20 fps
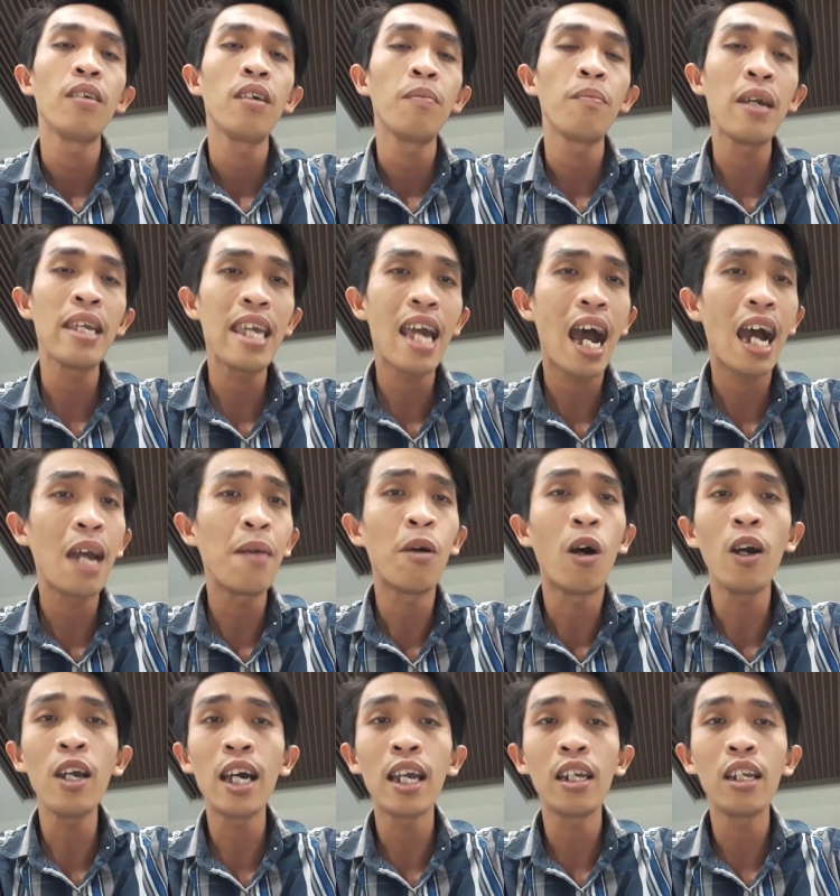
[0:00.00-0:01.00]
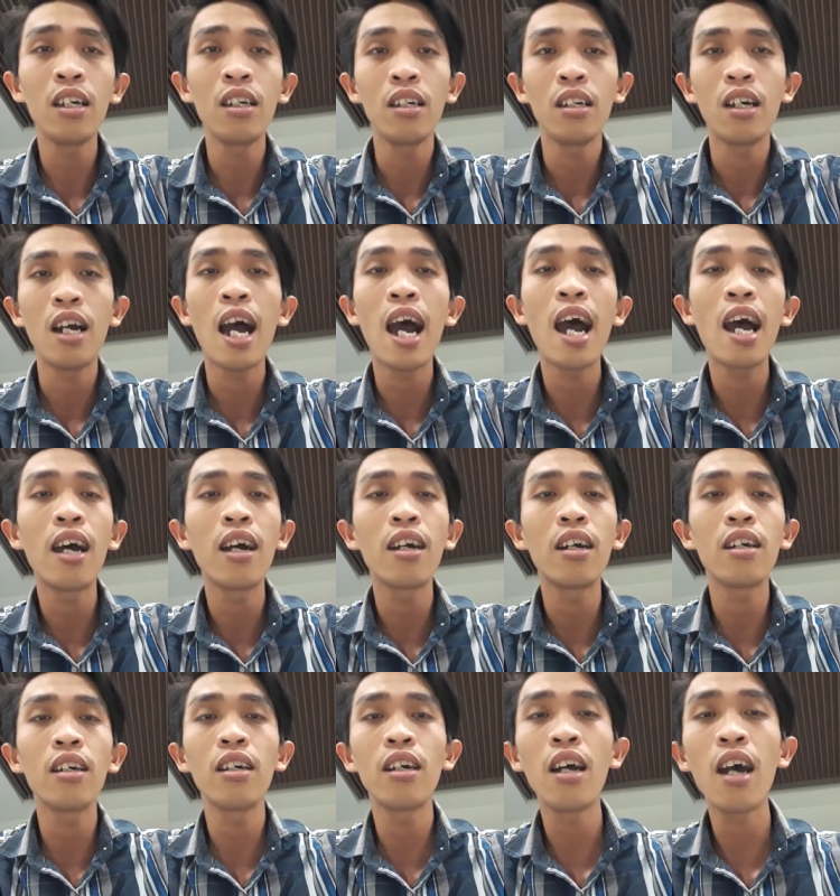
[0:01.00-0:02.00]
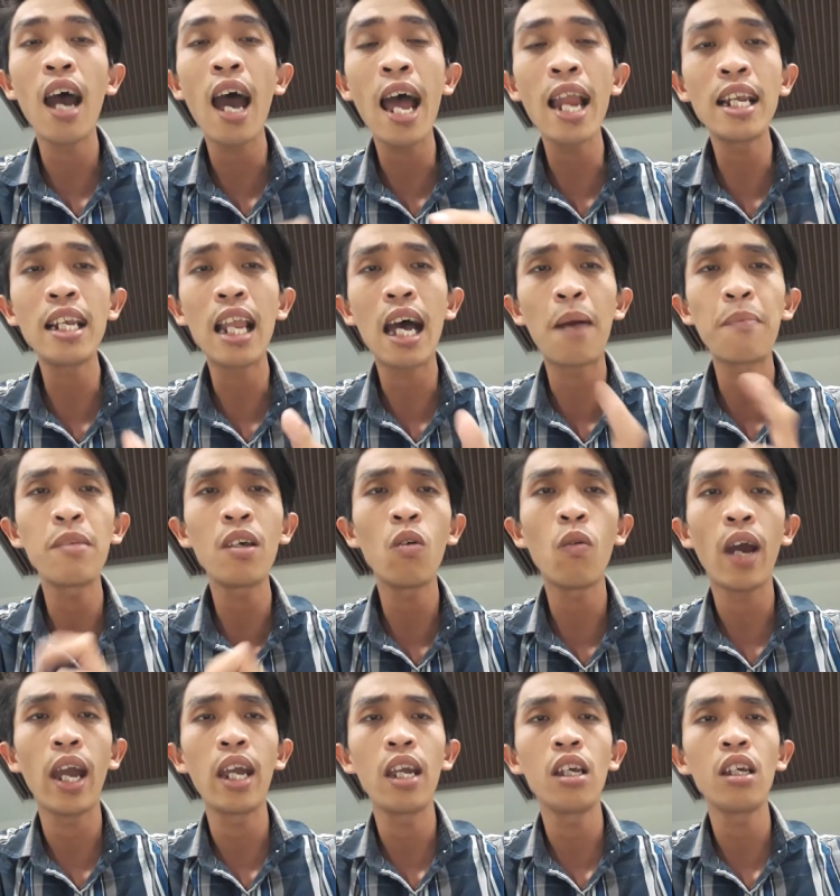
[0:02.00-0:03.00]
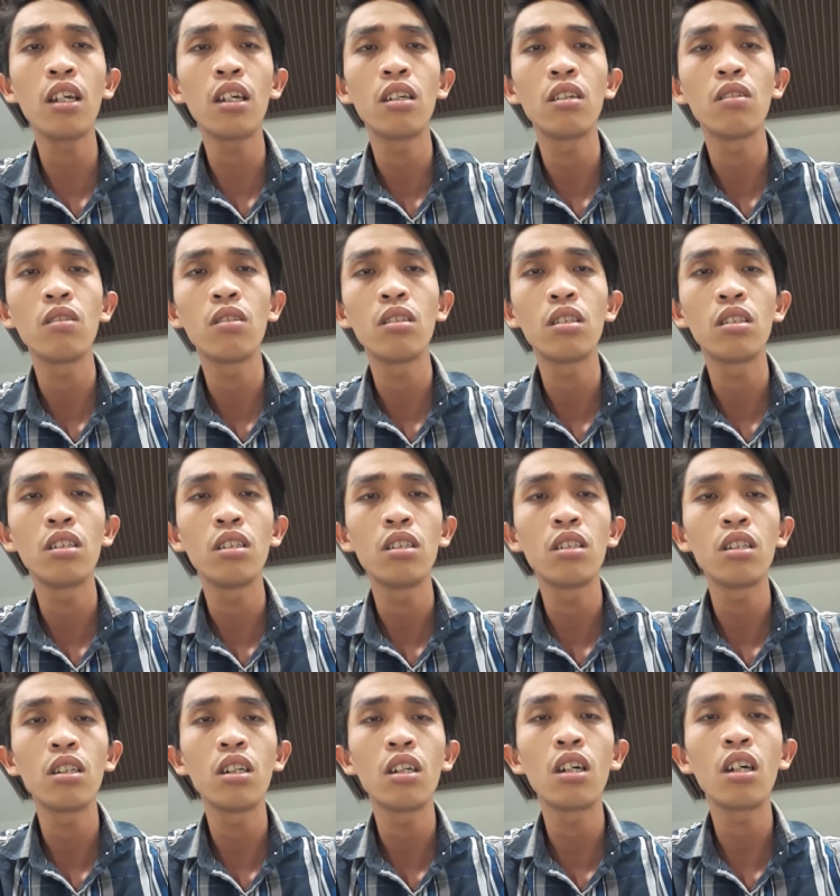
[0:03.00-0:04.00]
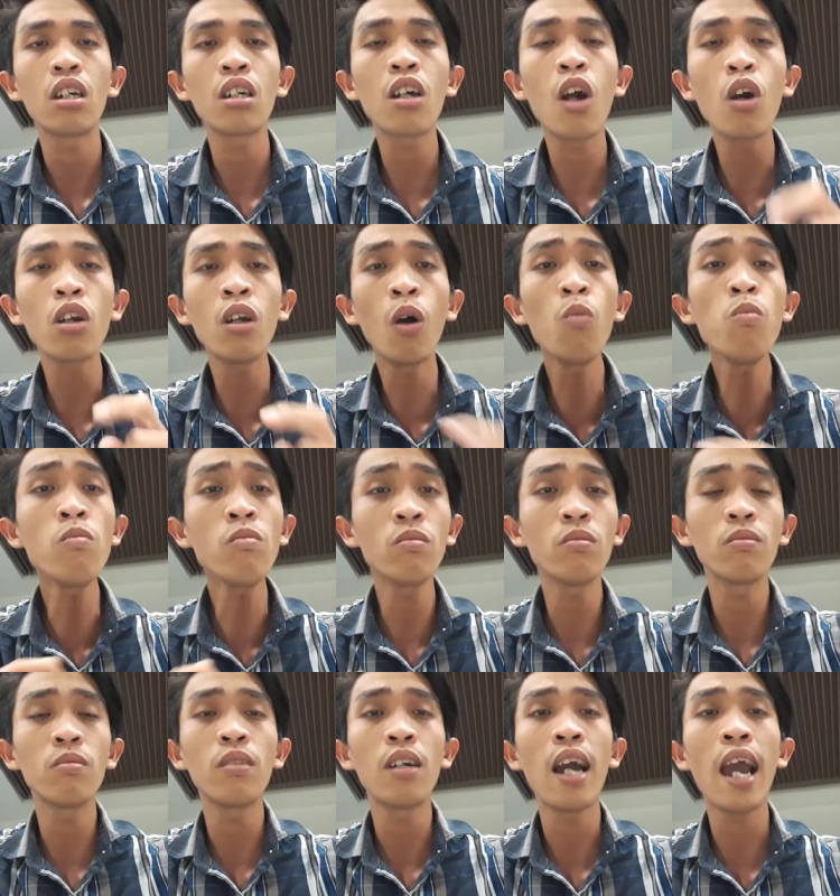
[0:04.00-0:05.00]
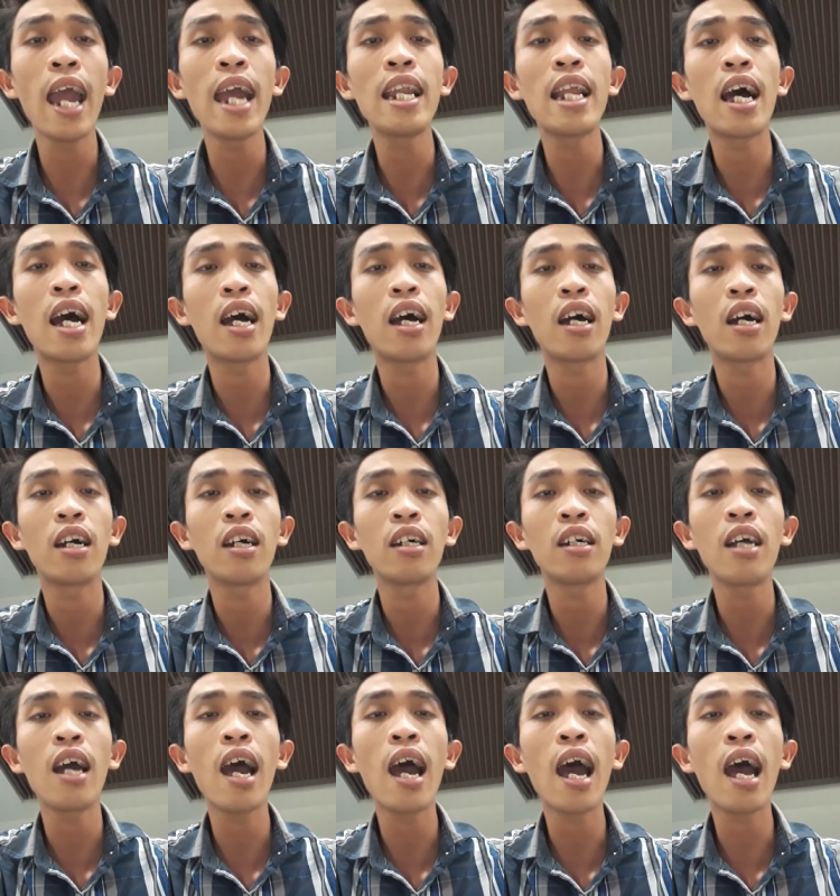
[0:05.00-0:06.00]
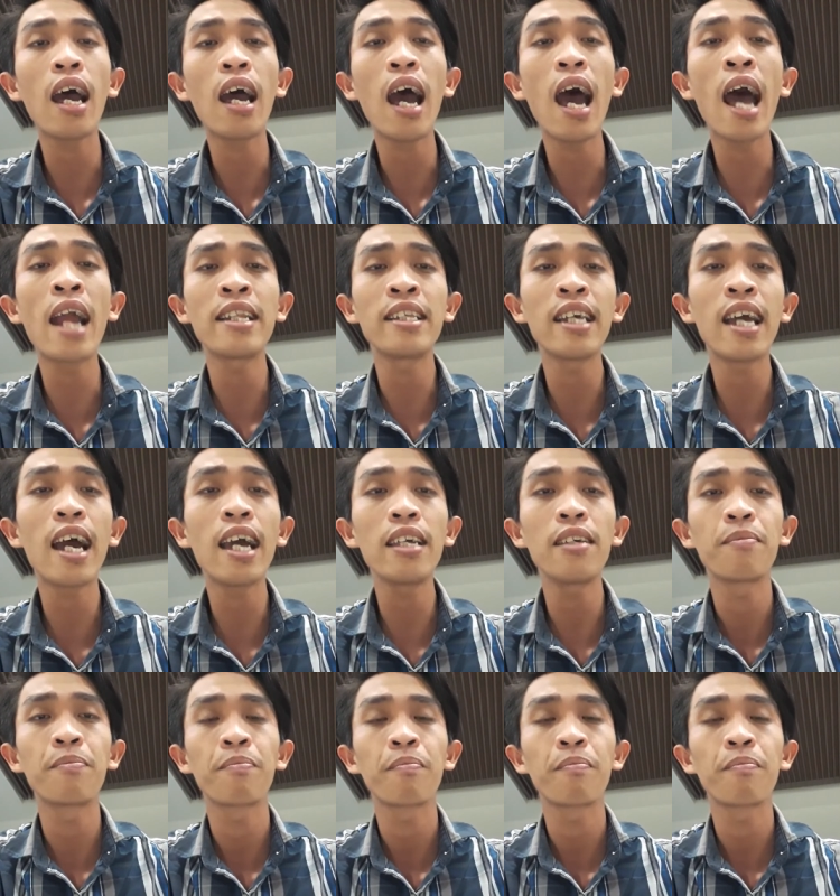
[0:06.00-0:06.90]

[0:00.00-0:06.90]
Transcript: bây giờ em hỏi anh đó anh làm như vậy có đúng hay là anh sai